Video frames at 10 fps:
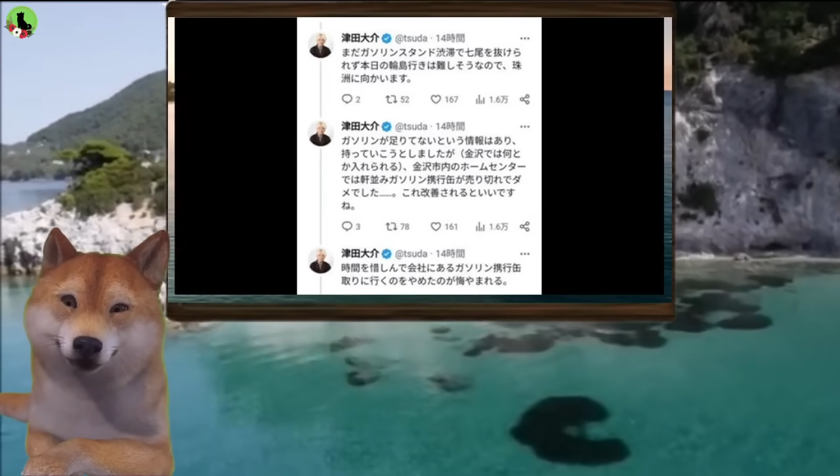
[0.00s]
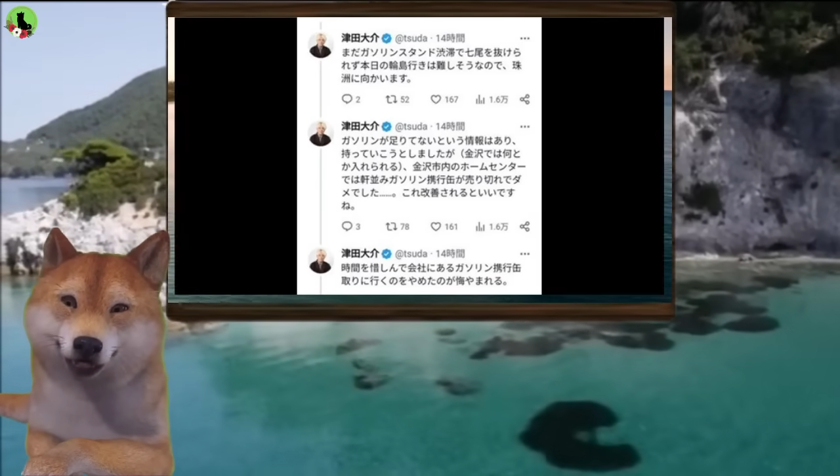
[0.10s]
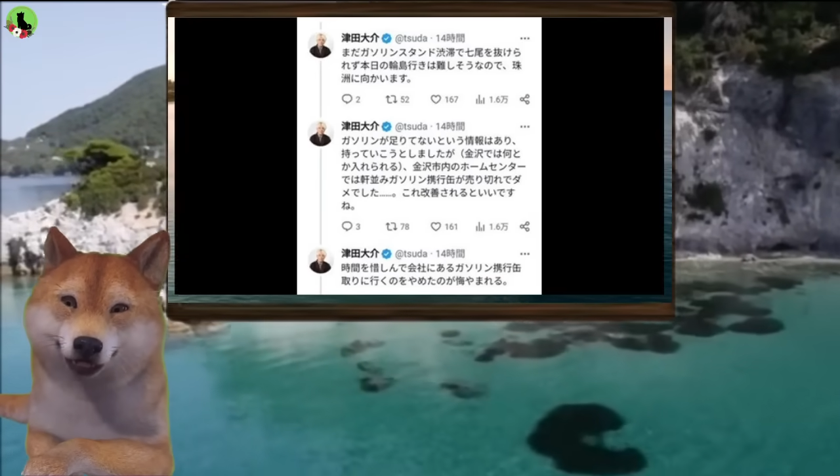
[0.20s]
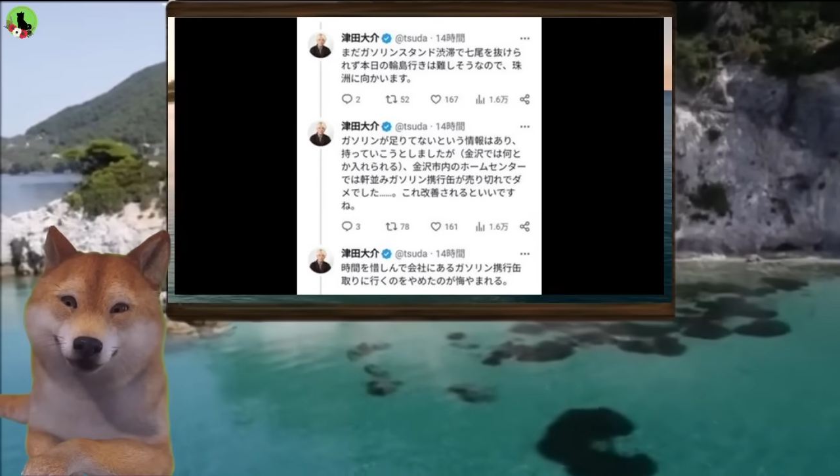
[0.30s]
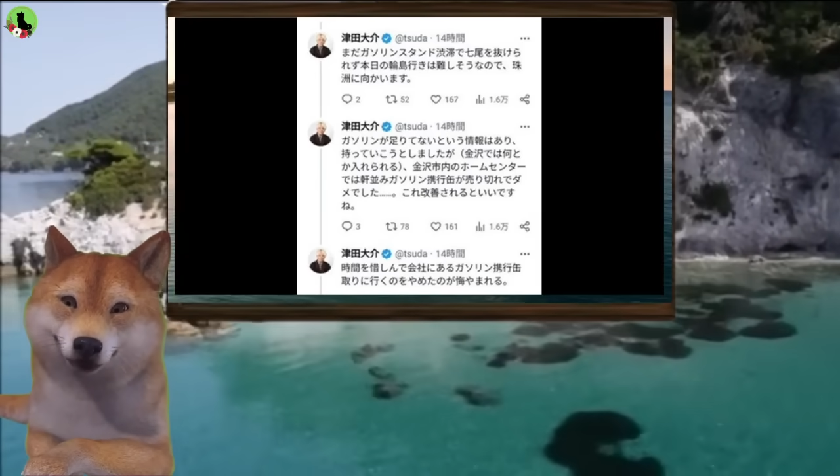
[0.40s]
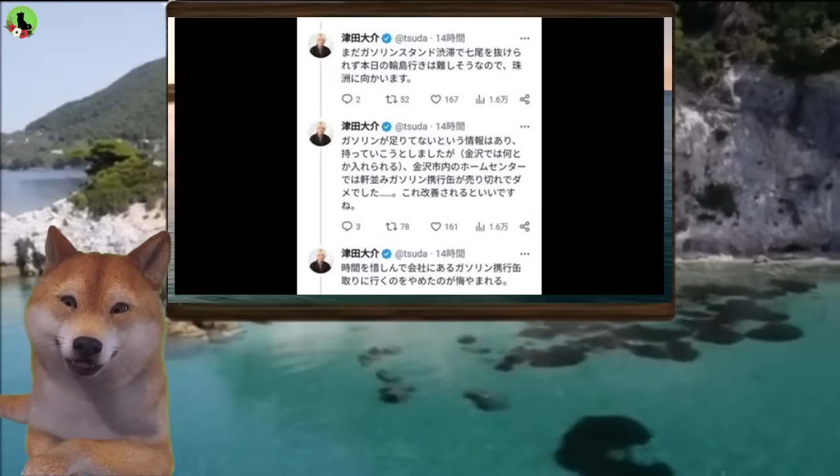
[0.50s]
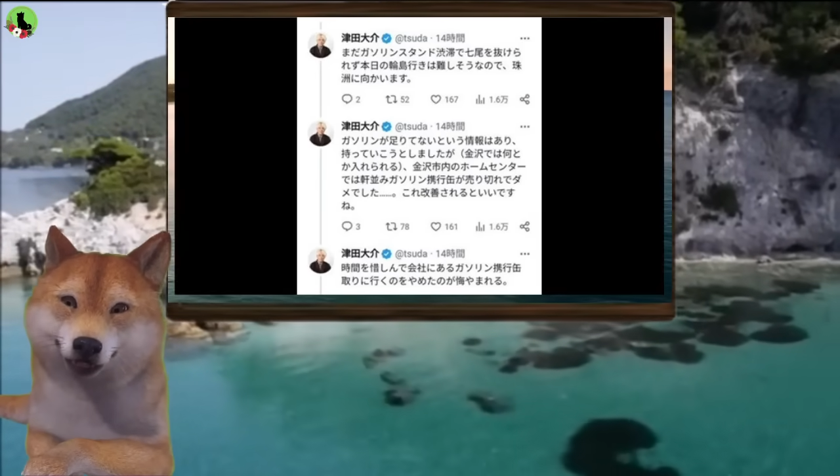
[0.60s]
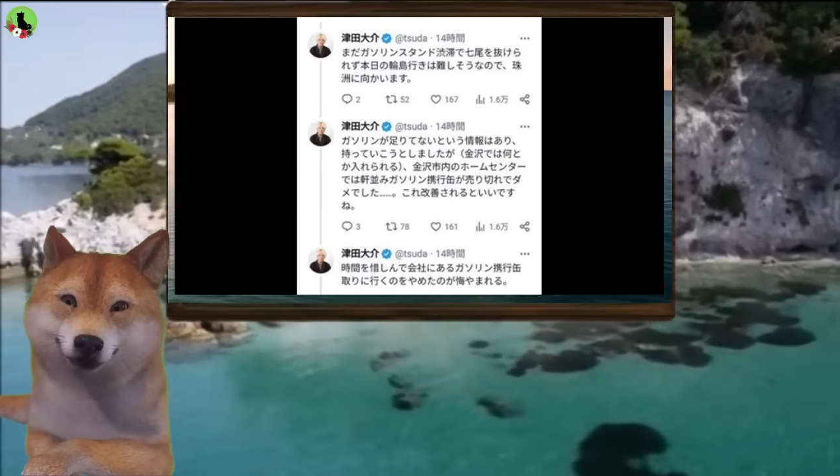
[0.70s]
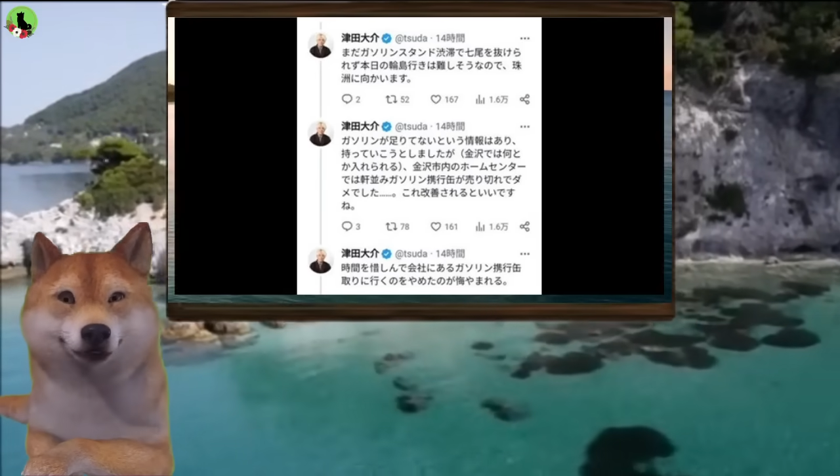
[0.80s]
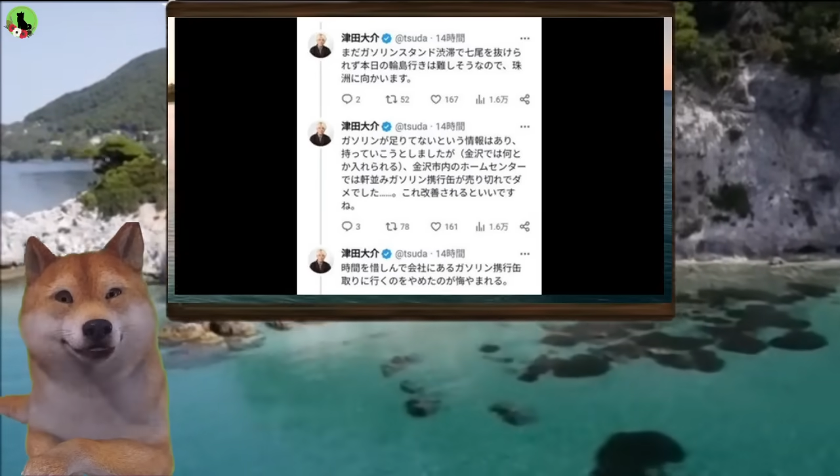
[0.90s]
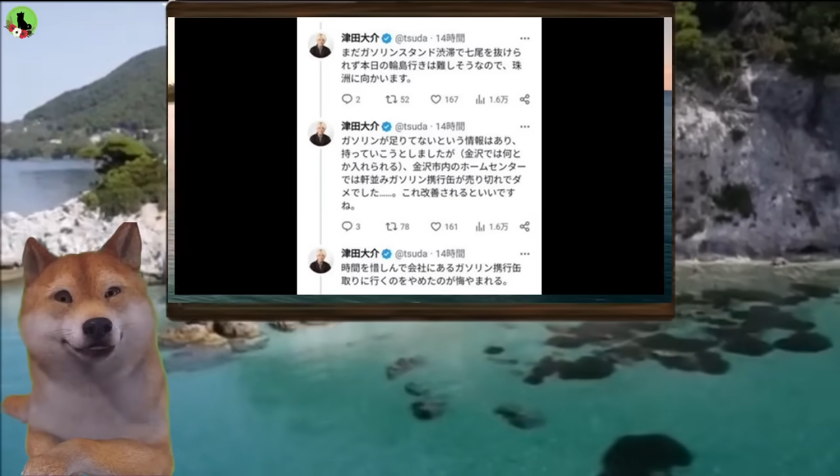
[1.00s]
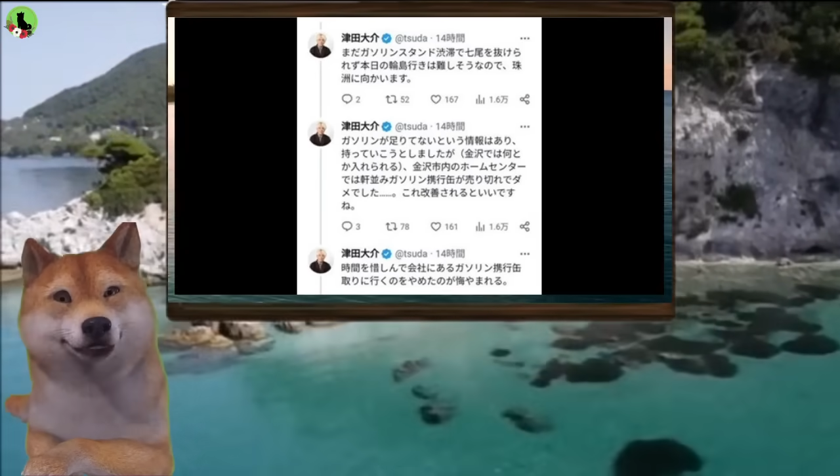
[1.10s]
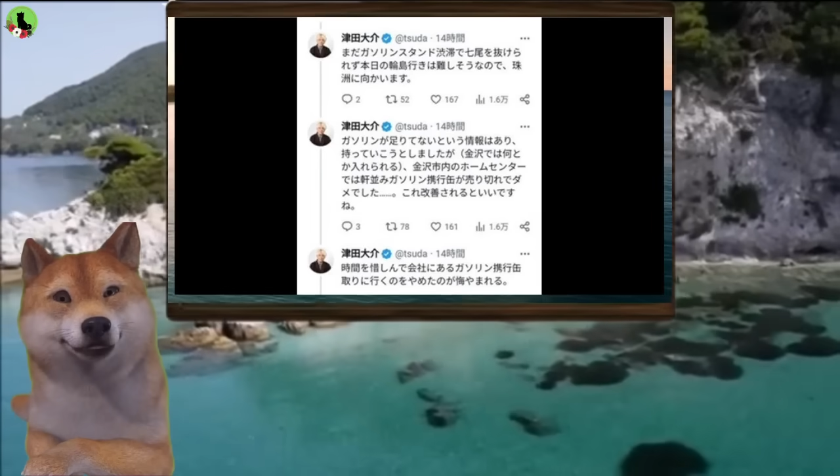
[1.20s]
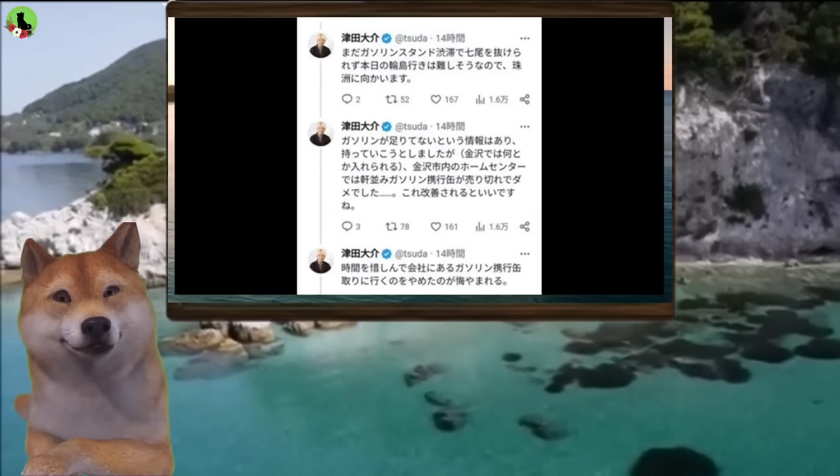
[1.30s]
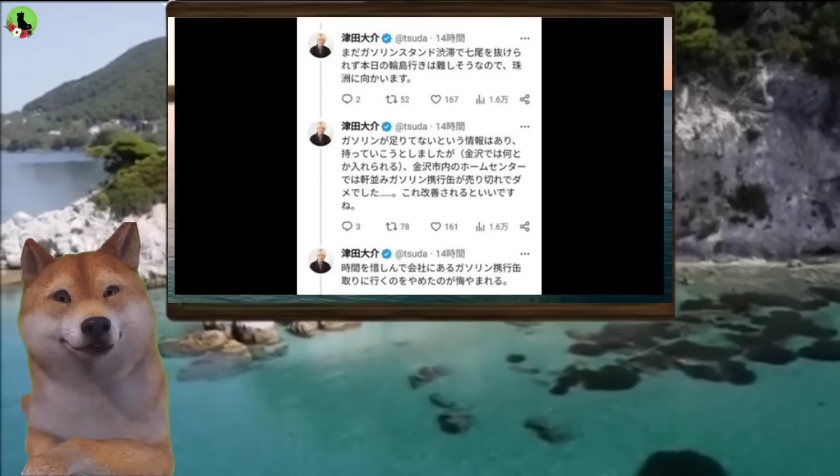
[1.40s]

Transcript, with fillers: 人知れず、そう、